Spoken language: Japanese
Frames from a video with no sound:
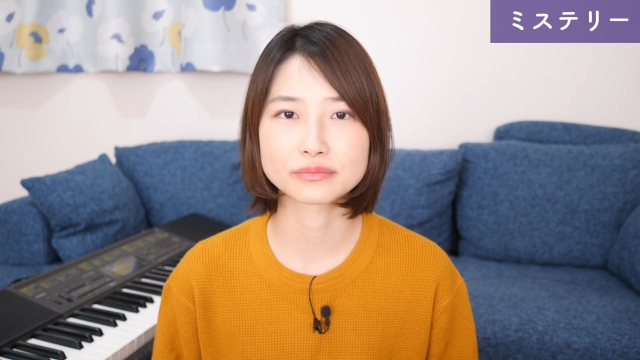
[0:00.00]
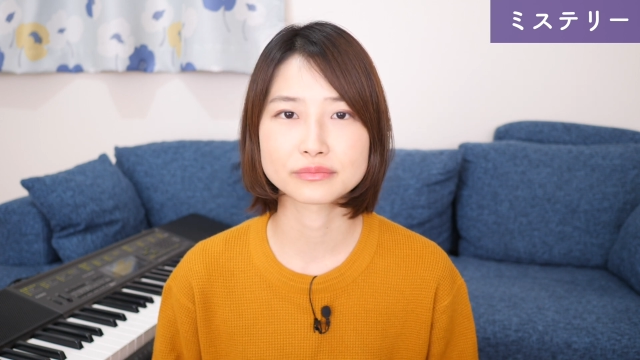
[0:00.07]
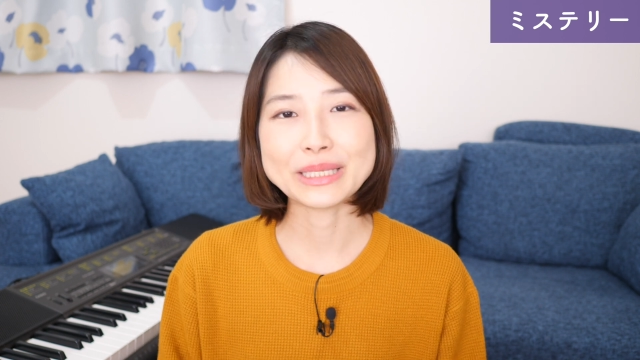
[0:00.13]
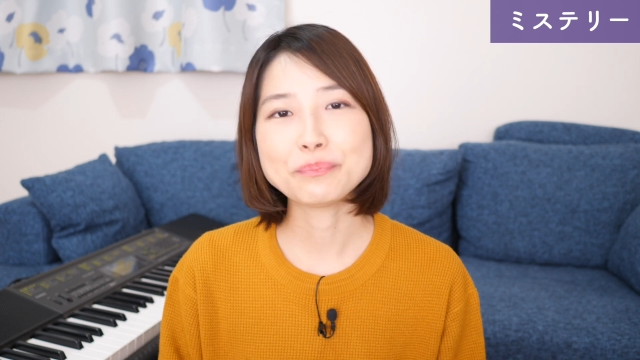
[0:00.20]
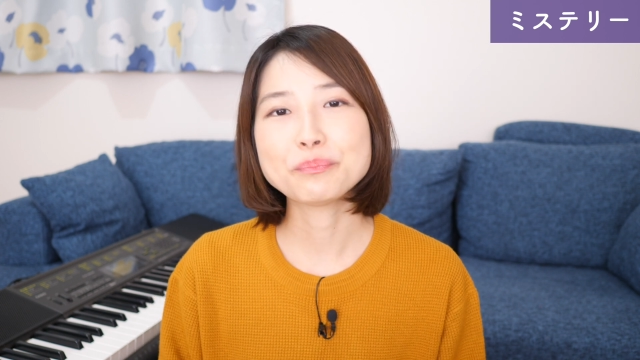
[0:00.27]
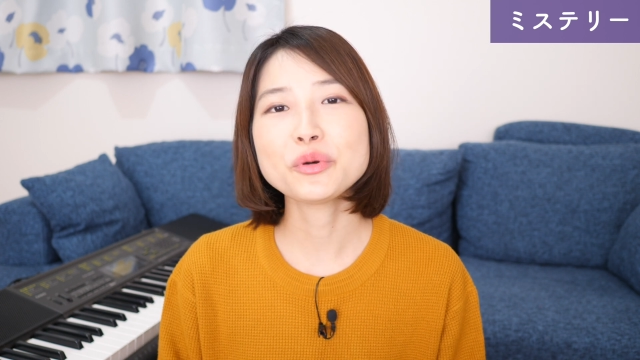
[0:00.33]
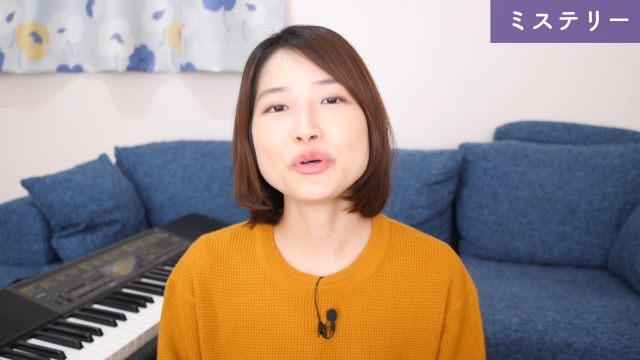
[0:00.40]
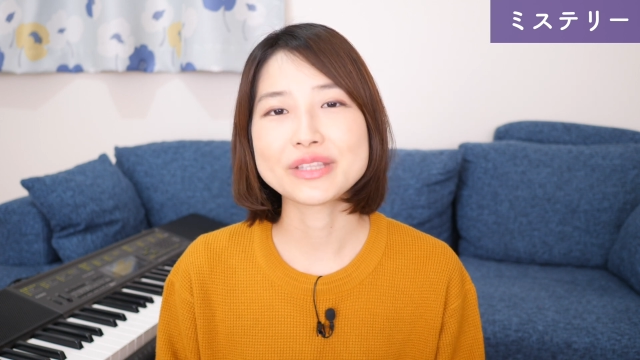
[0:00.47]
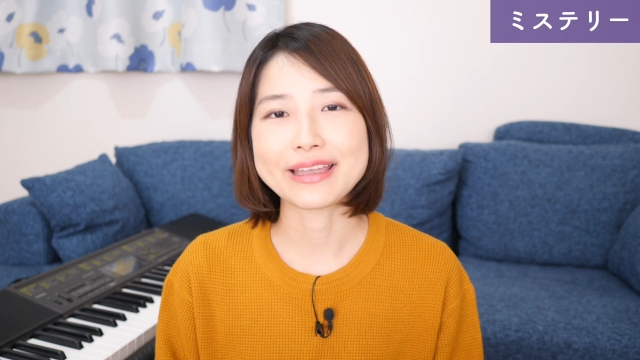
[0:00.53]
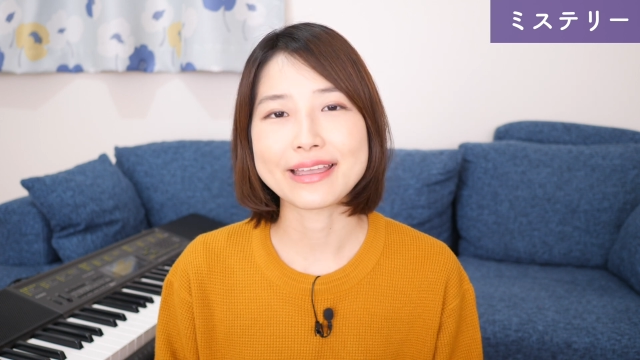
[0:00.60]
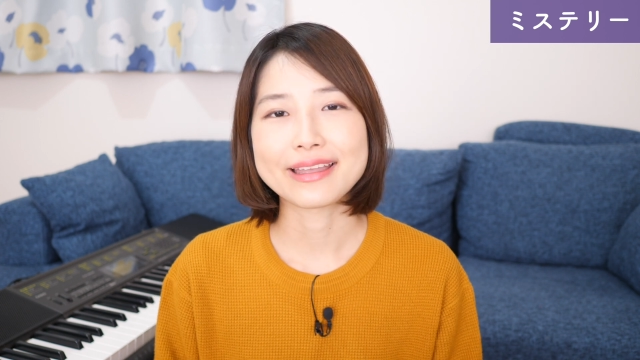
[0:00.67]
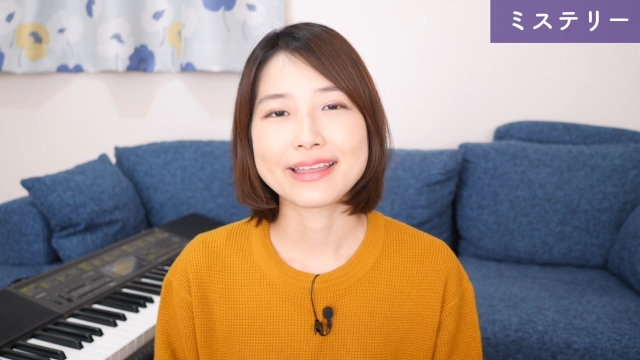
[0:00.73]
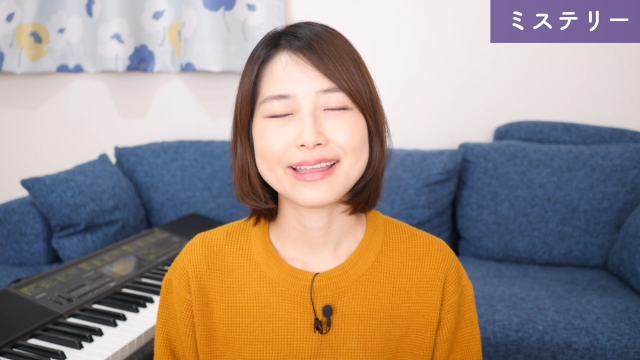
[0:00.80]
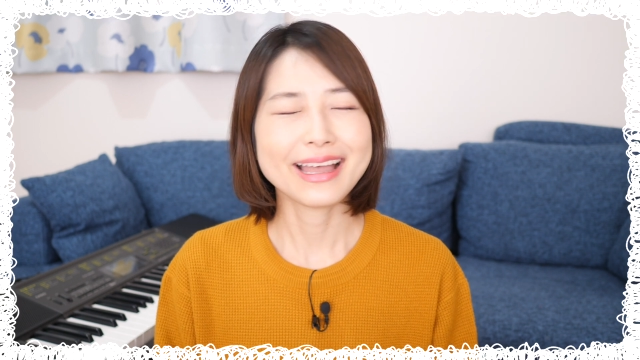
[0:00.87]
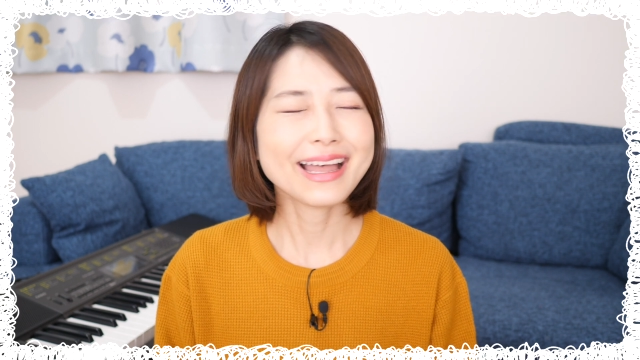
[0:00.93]
一方で「
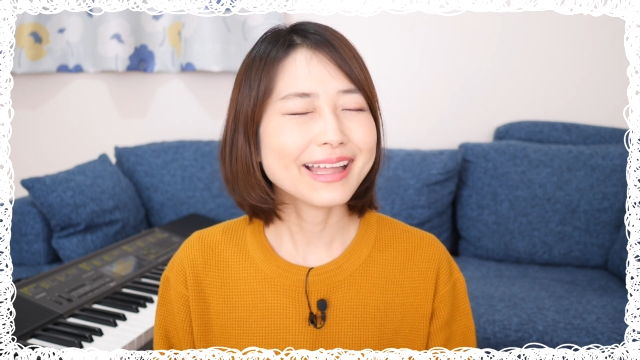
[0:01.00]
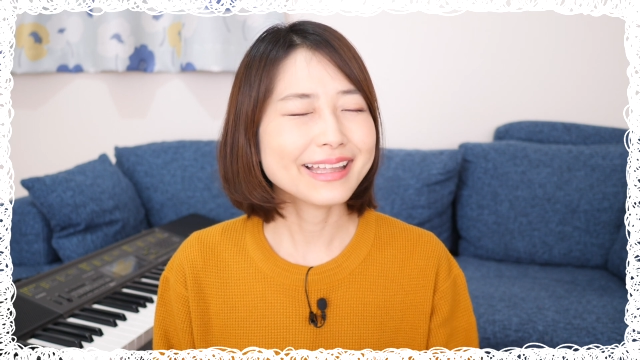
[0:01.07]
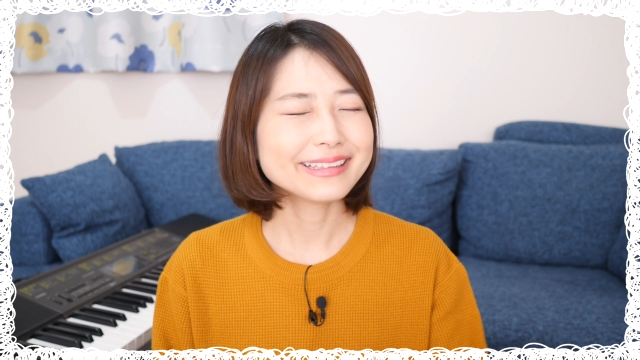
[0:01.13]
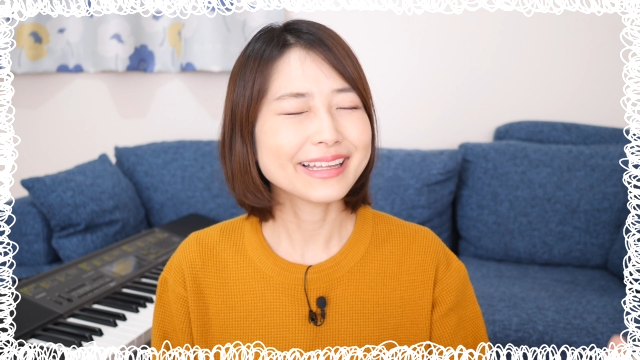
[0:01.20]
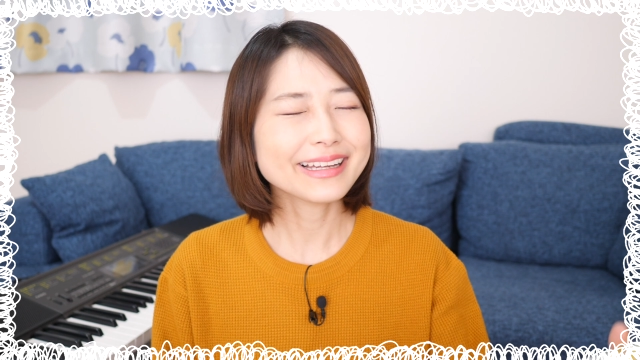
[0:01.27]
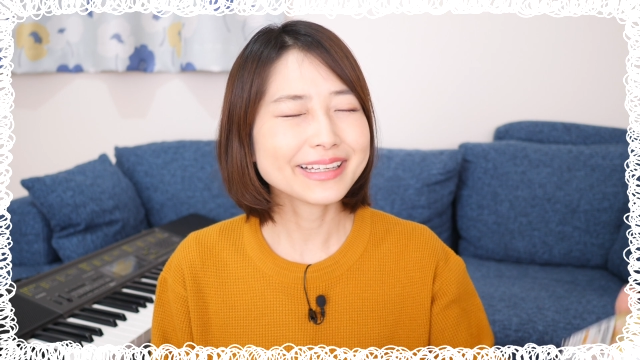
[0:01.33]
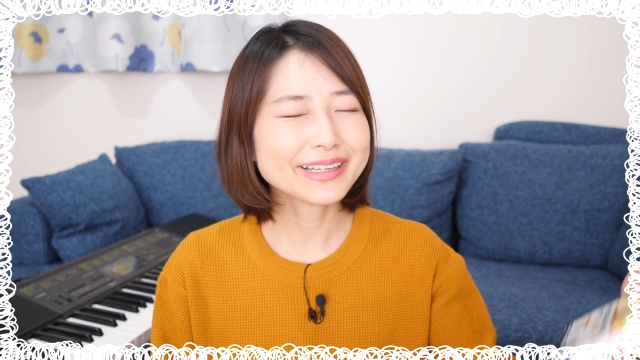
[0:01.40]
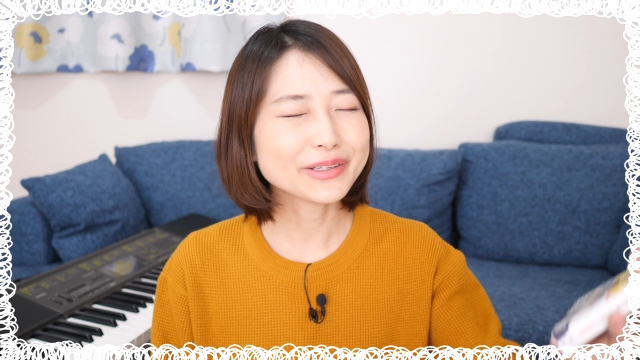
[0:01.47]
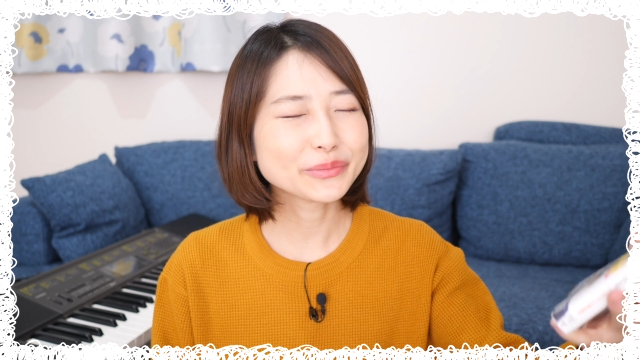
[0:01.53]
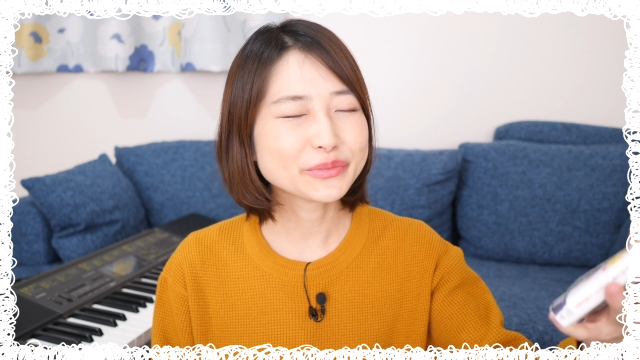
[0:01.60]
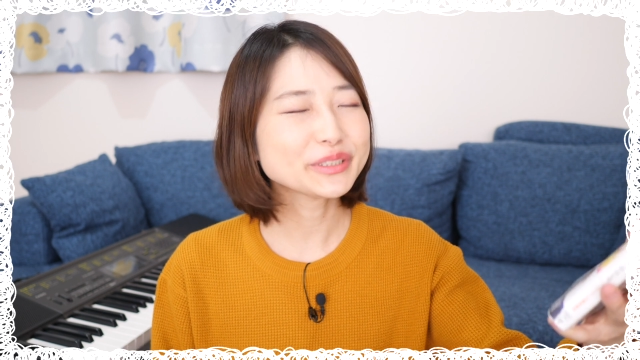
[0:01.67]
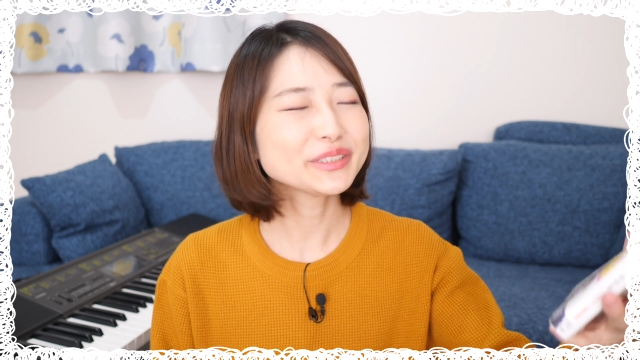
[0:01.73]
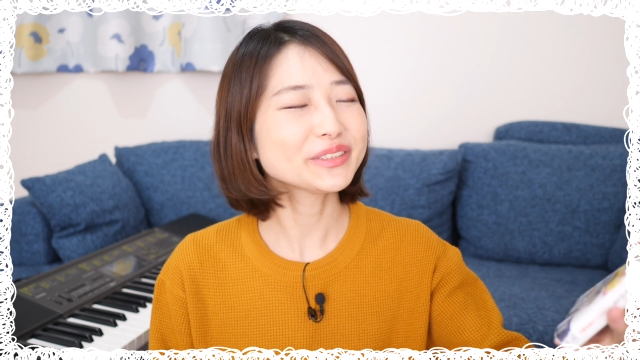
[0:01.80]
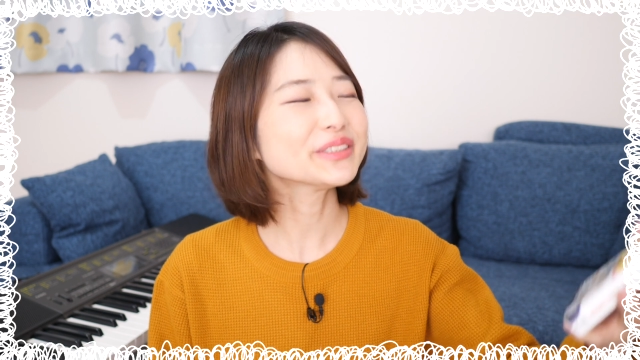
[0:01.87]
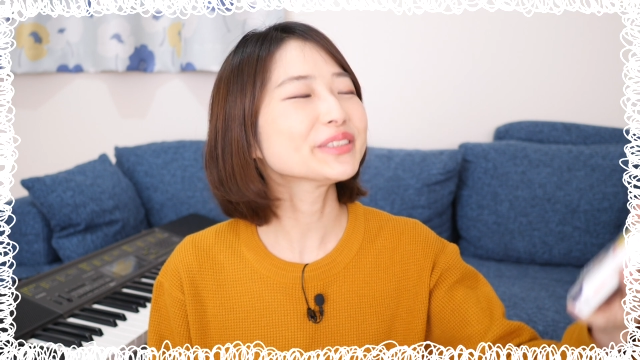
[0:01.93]
はあ、なんか
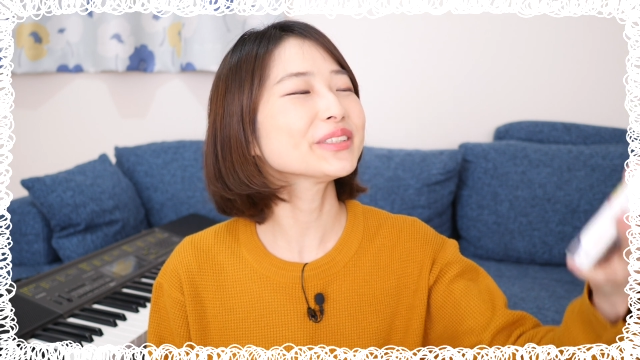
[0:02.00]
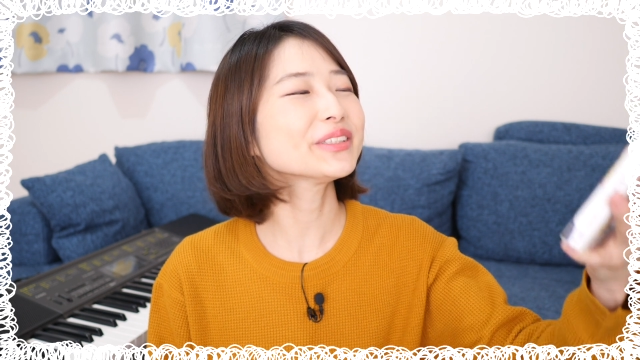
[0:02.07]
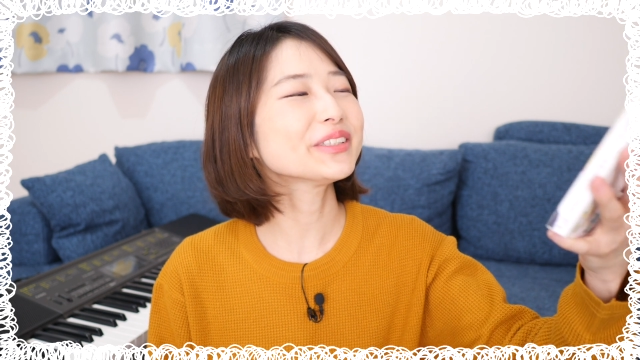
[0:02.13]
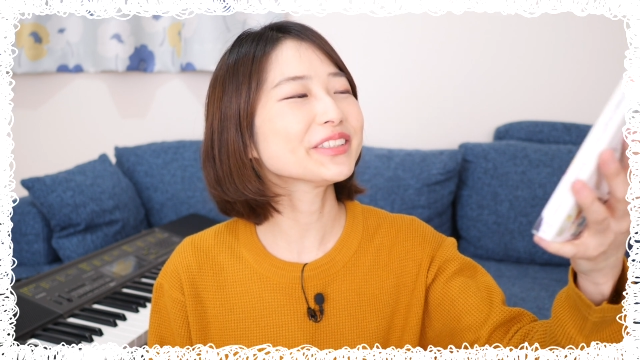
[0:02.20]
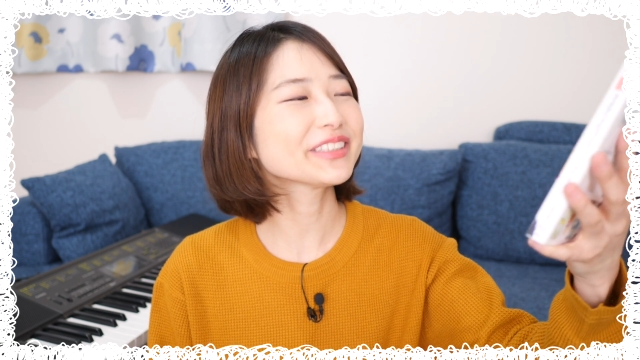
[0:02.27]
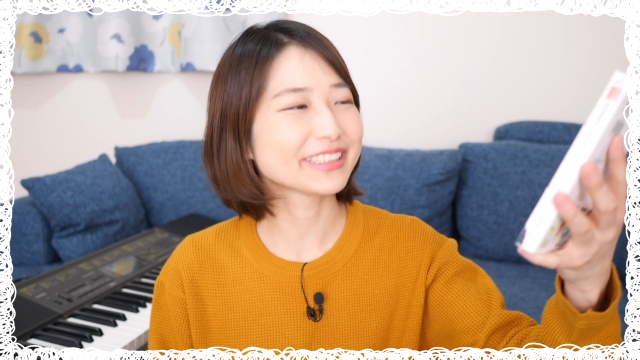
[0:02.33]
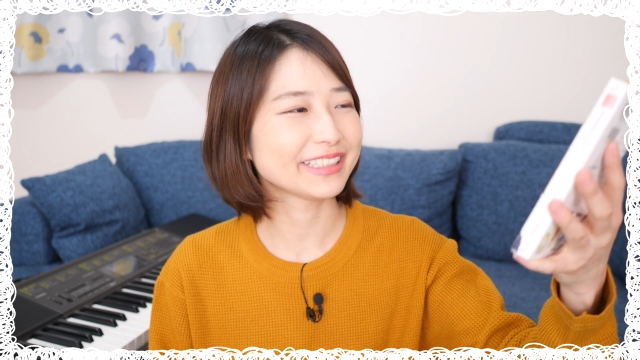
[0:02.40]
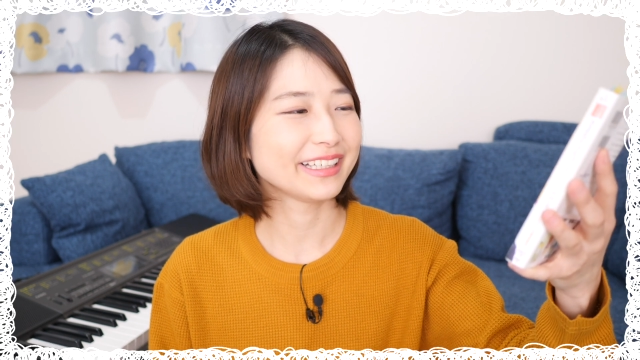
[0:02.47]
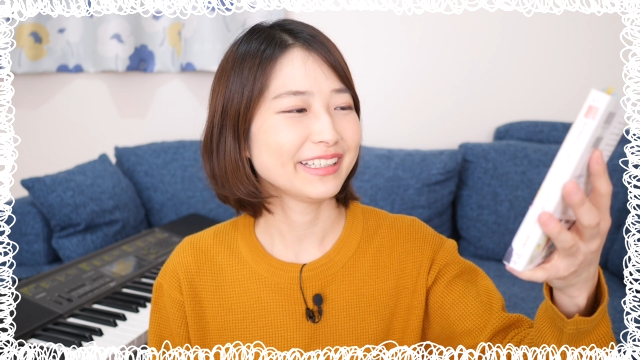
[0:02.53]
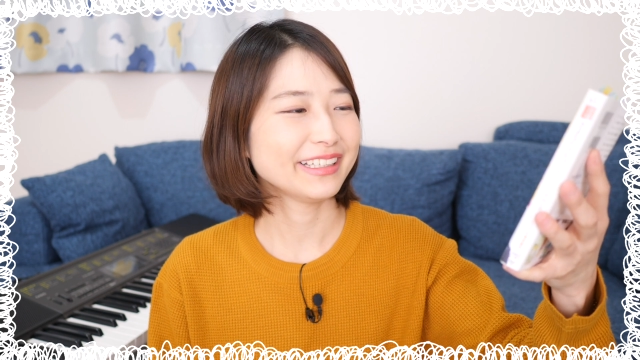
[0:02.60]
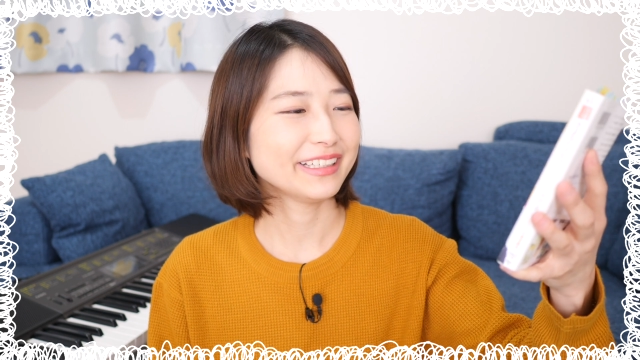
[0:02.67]
面白そう」って